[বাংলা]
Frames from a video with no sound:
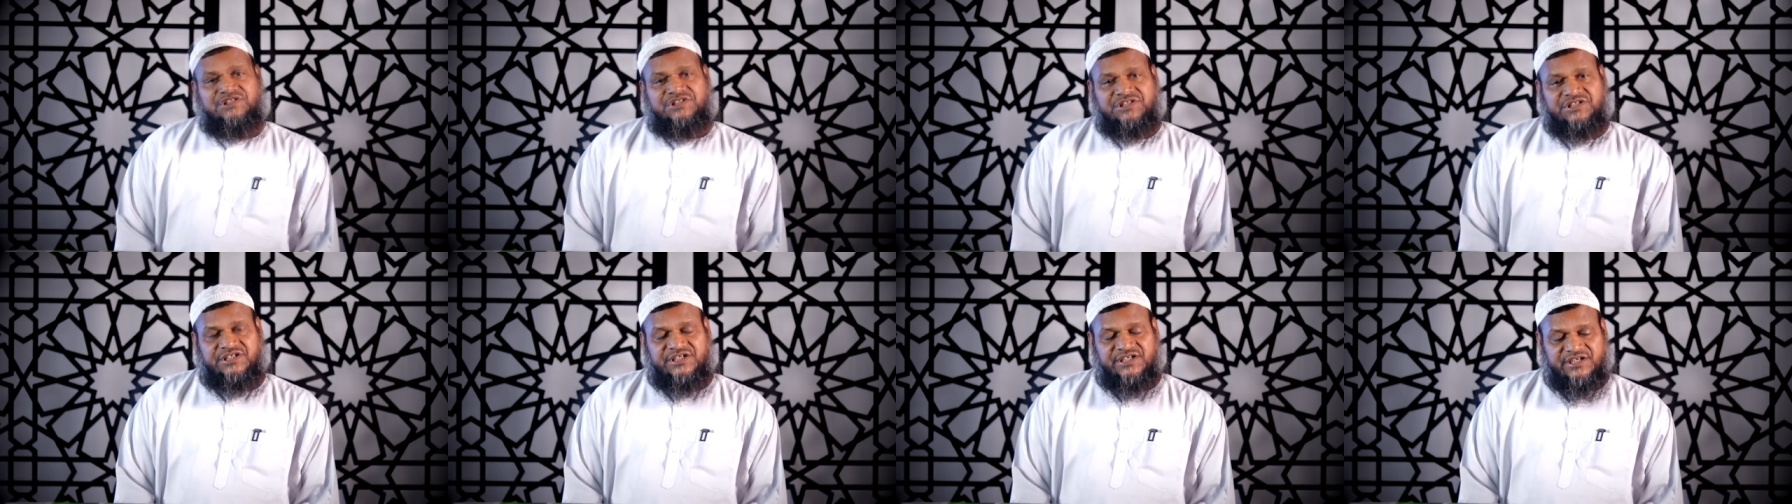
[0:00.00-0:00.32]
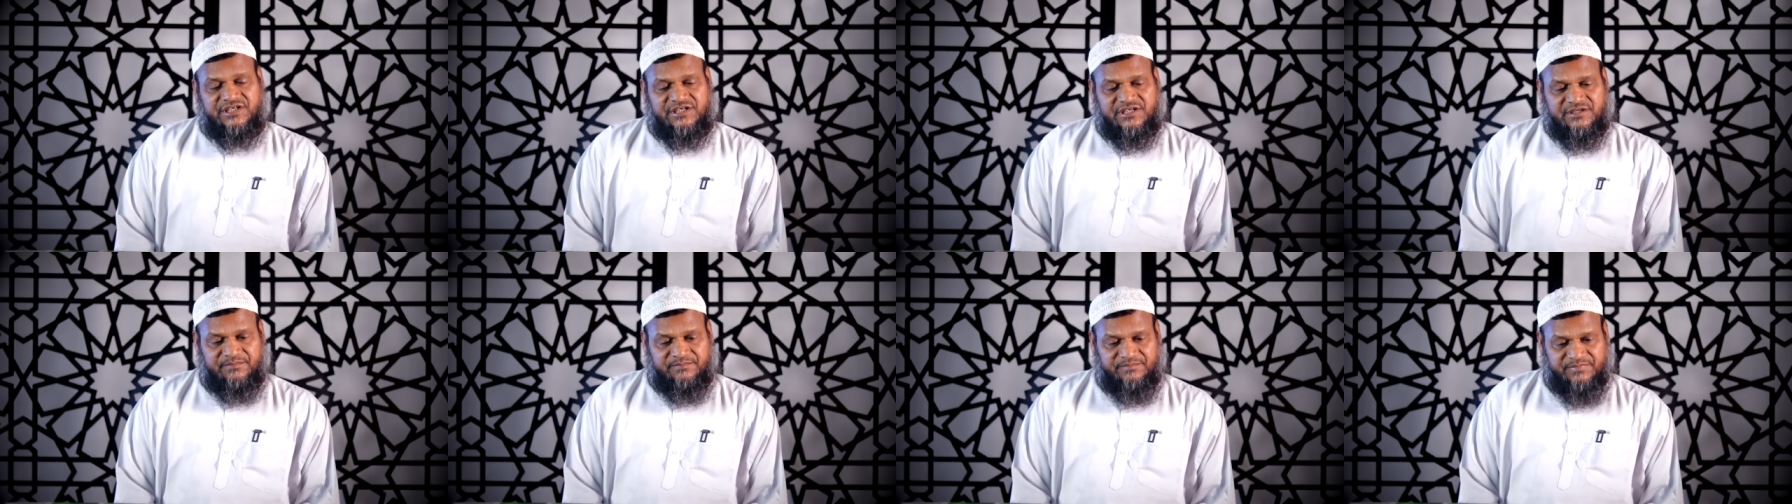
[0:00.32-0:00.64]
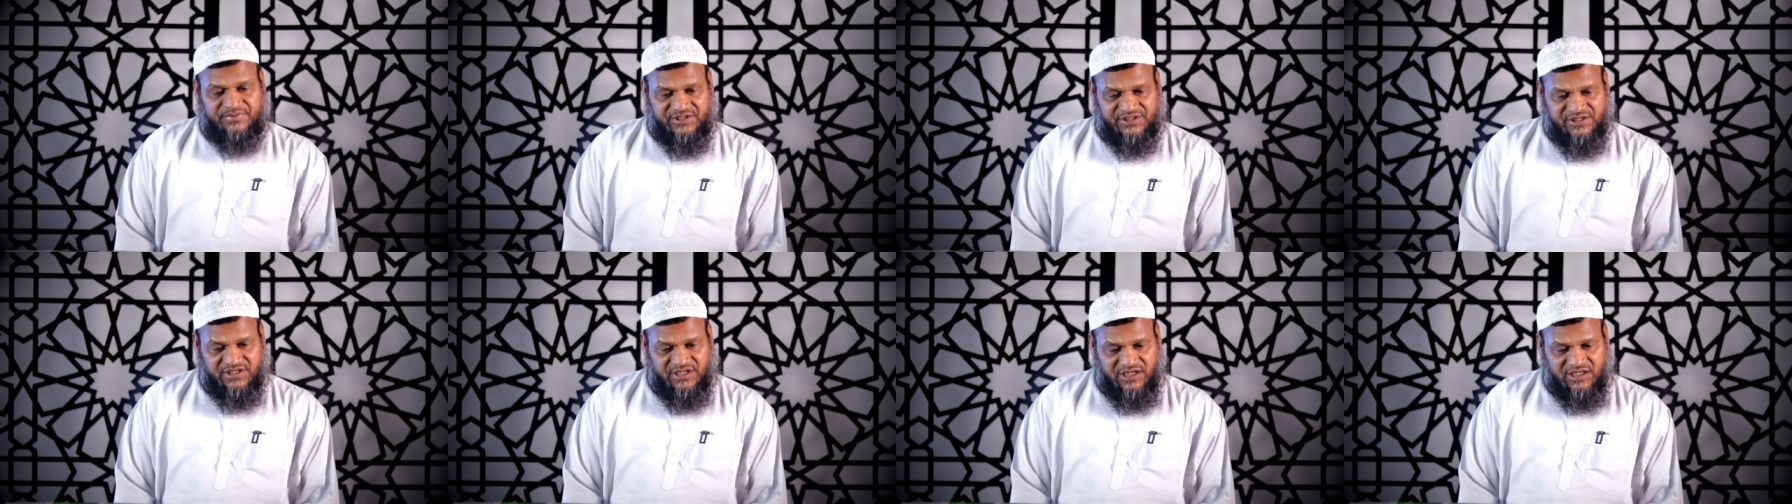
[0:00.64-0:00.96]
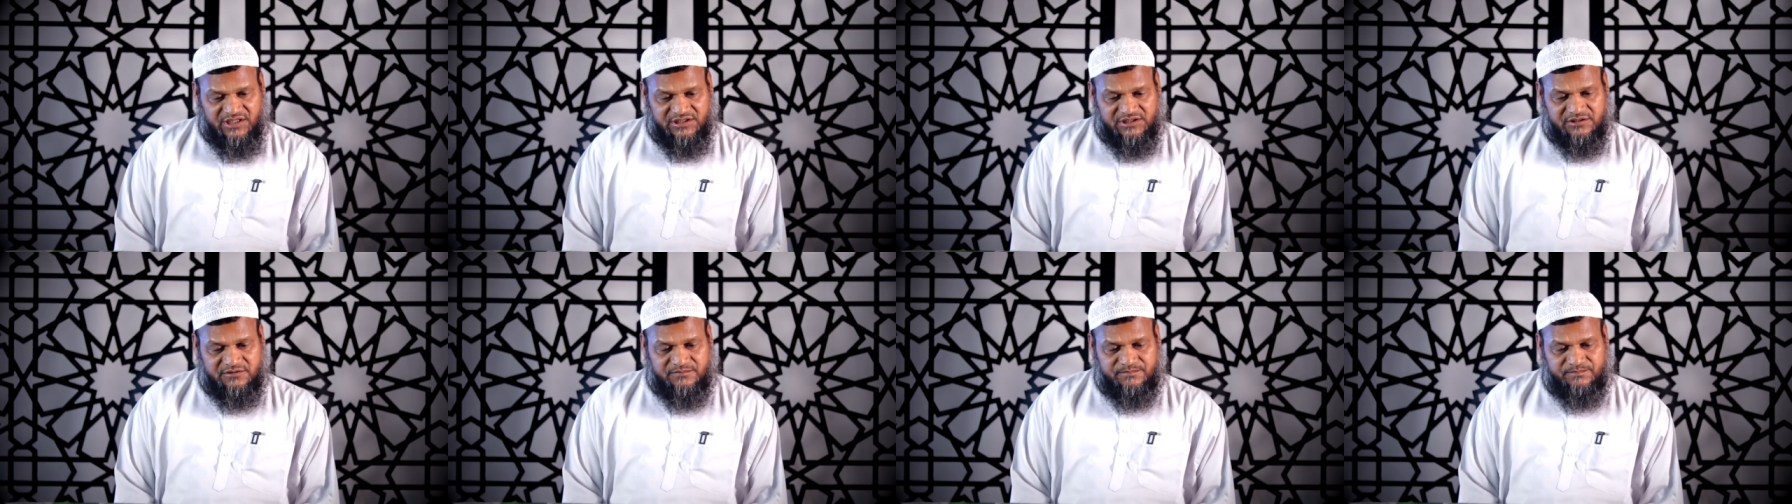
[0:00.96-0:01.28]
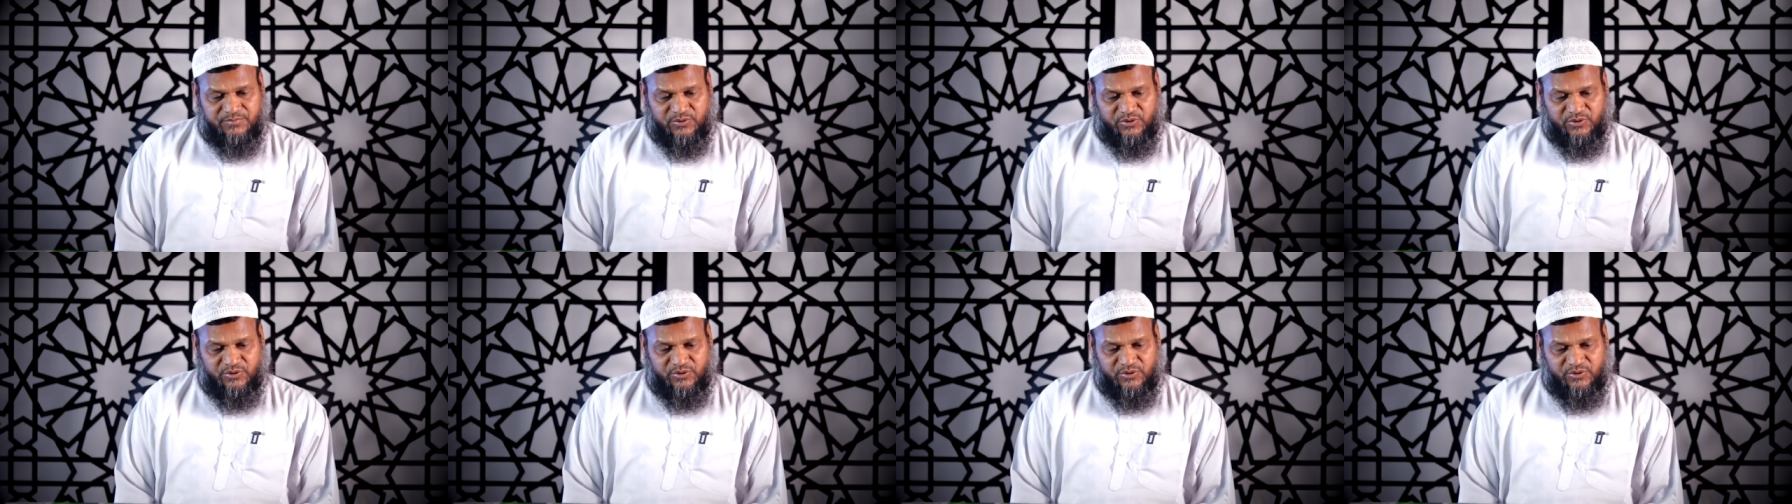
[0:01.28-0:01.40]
শির্ক বেদাত